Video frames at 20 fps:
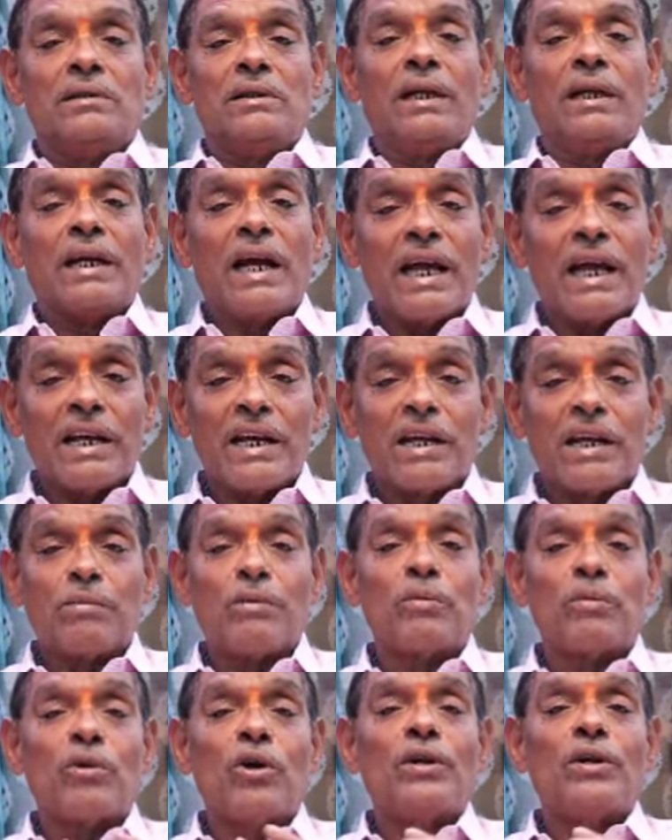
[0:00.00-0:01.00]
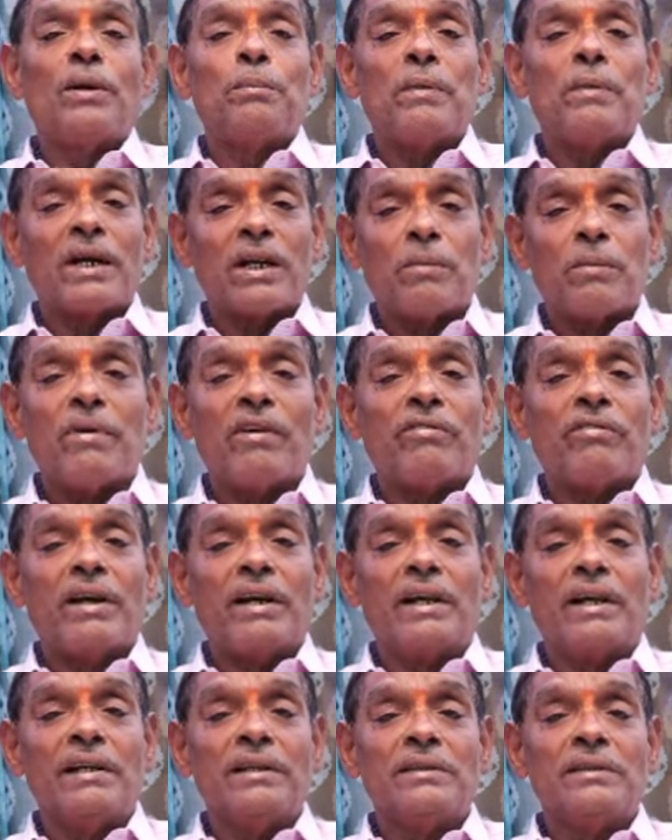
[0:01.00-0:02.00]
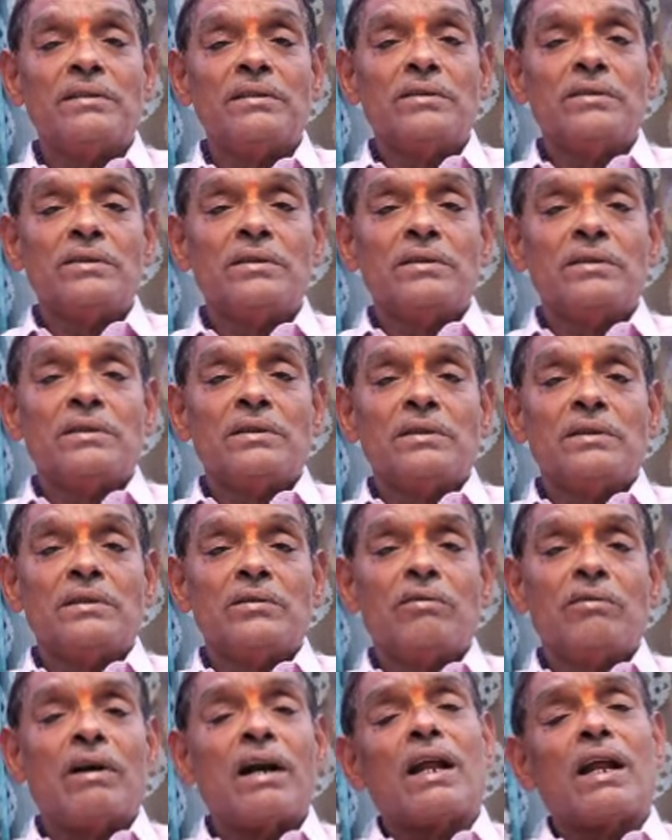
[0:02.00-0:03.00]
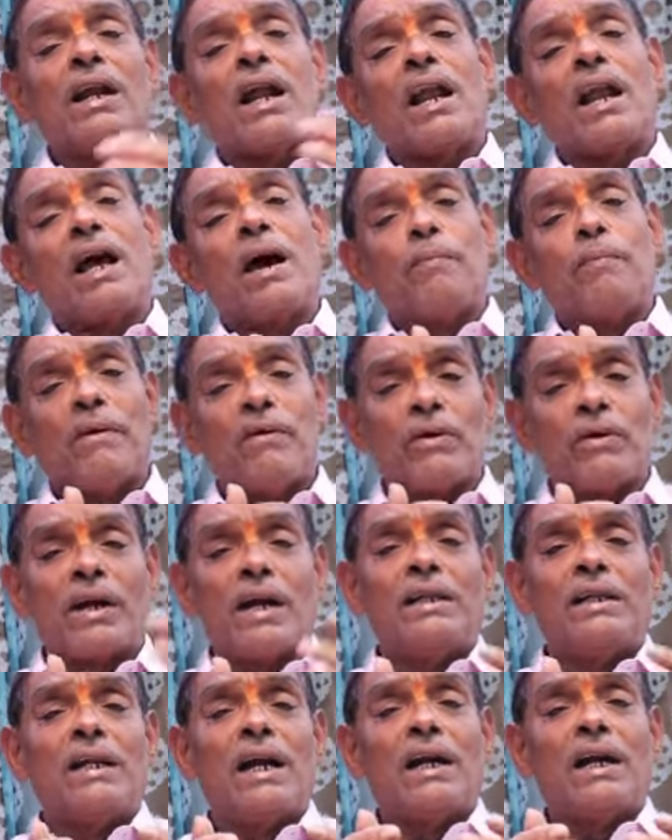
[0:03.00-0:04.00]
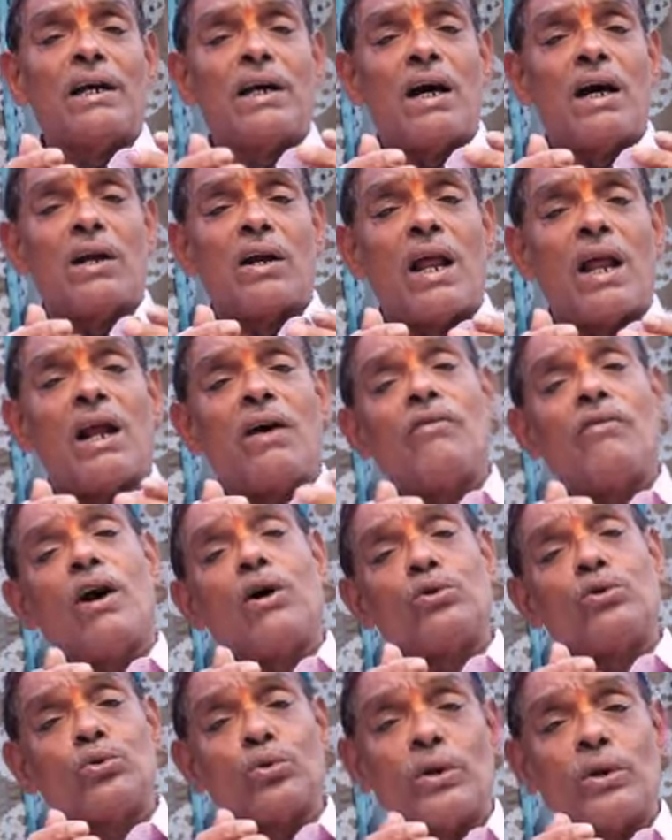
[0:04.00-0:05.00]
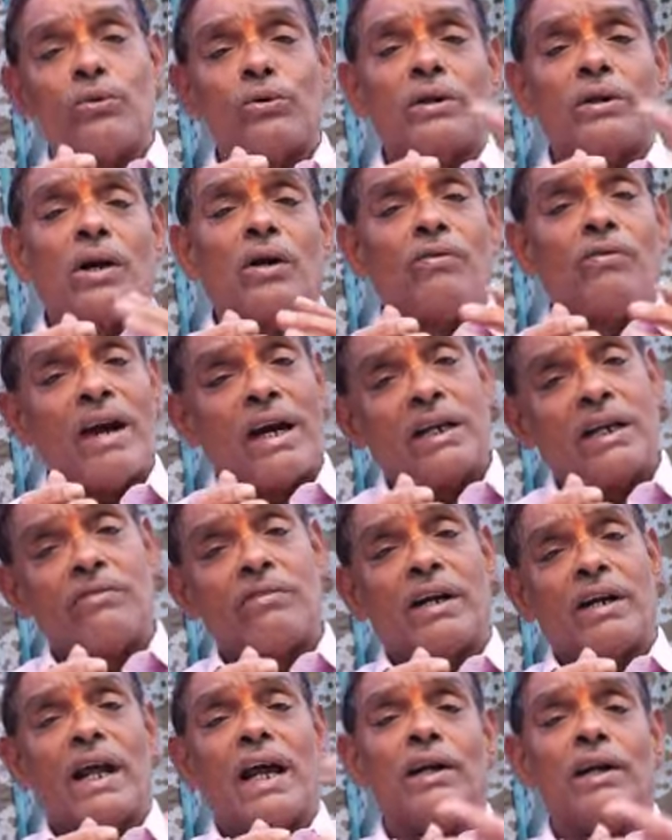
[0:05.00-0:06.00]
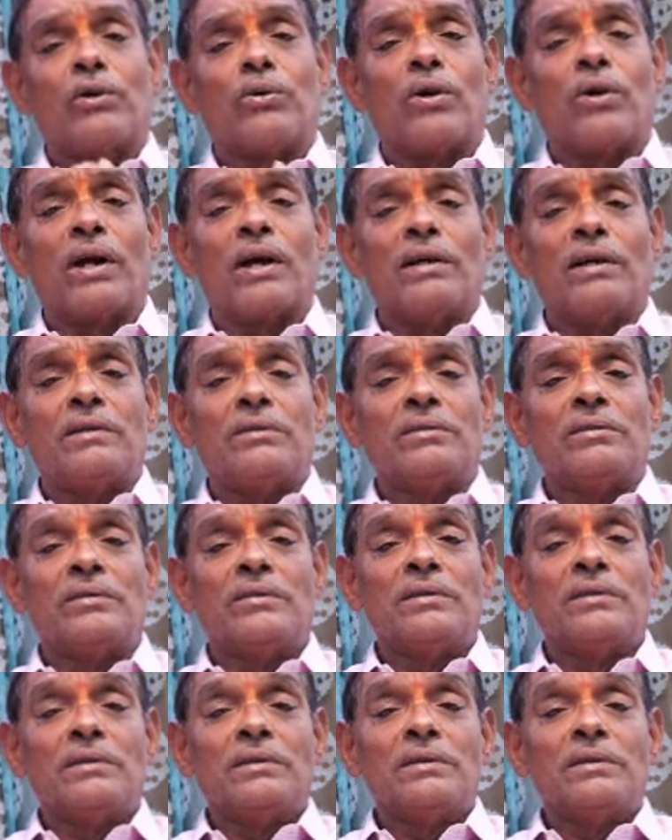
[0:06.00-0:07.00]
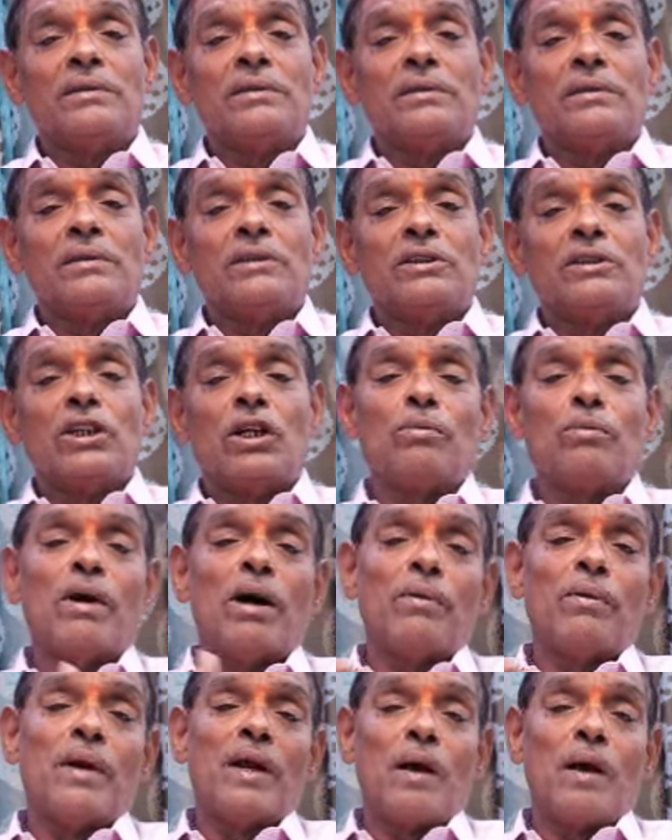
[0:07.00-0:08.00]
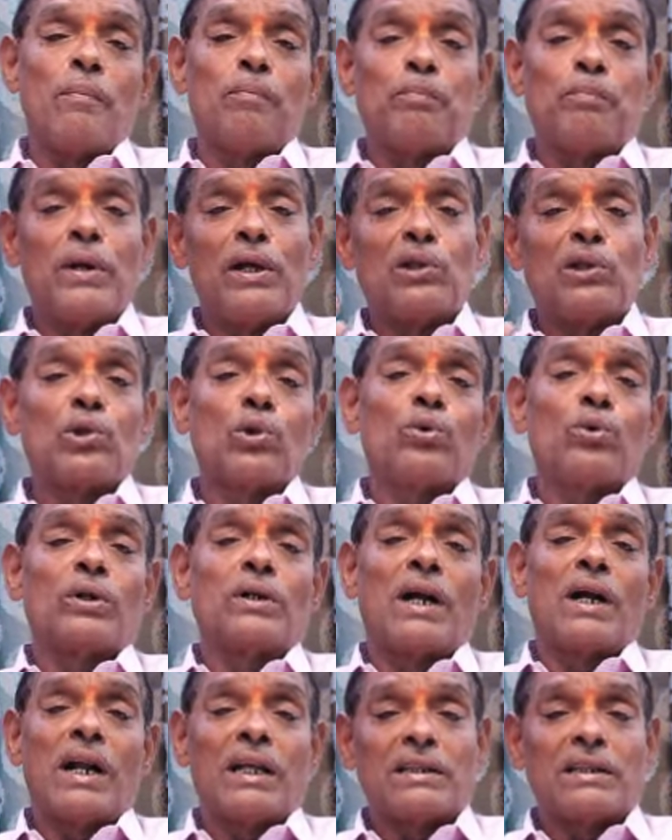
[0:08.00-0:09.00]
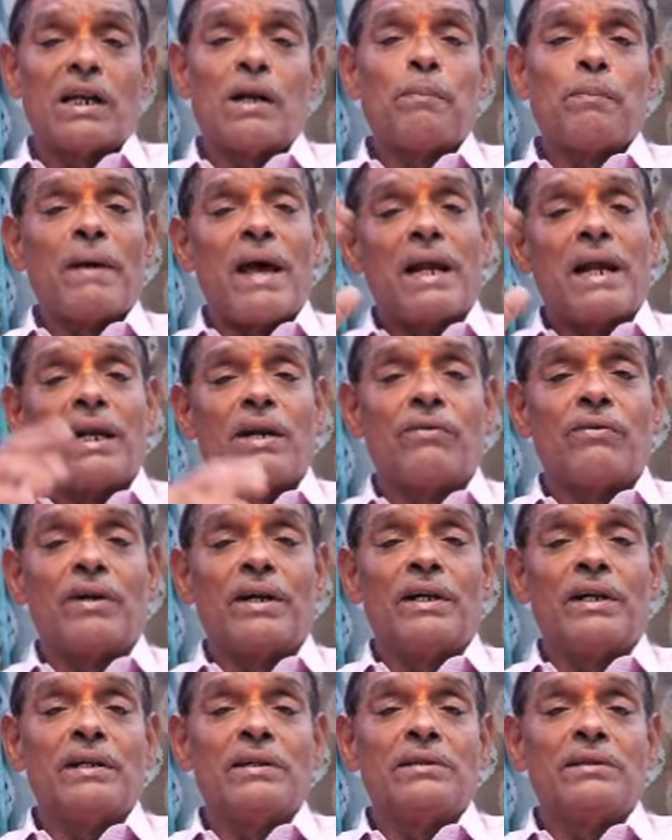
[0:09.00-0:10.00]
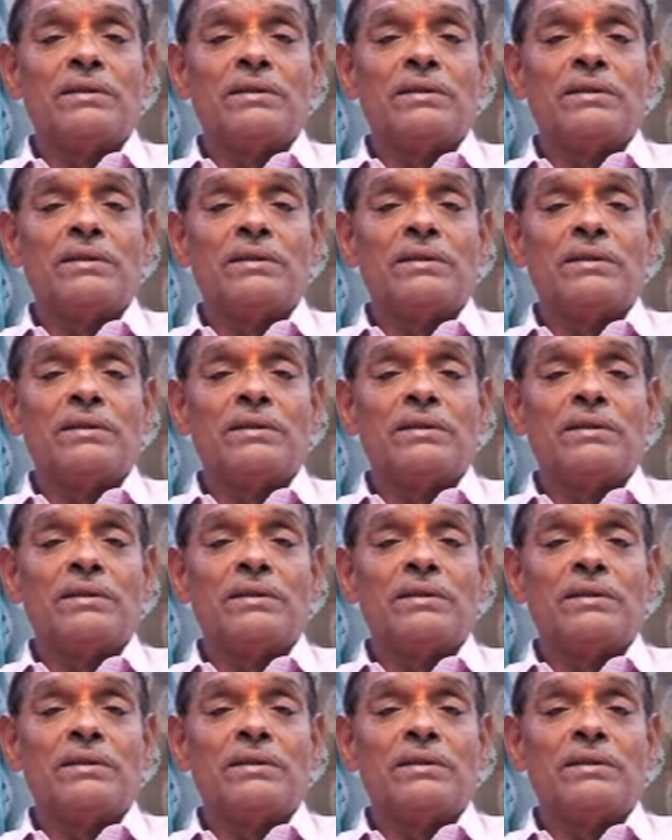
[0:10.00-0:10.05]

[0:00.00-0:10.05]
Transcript: ఈ కార్యక్రమంలో నిమగ్నం అవ్వండి వాళ్ళని అలా పవన్ కళ్యాణ్ గారు అలా వాగుతూనే ఉంటాడు వాగనివ్వండి ఆయన్ని కూడా చిన్నబాబు అలా పేలుతూ ఉంటాడు అతన్ని పేలనివ్వండి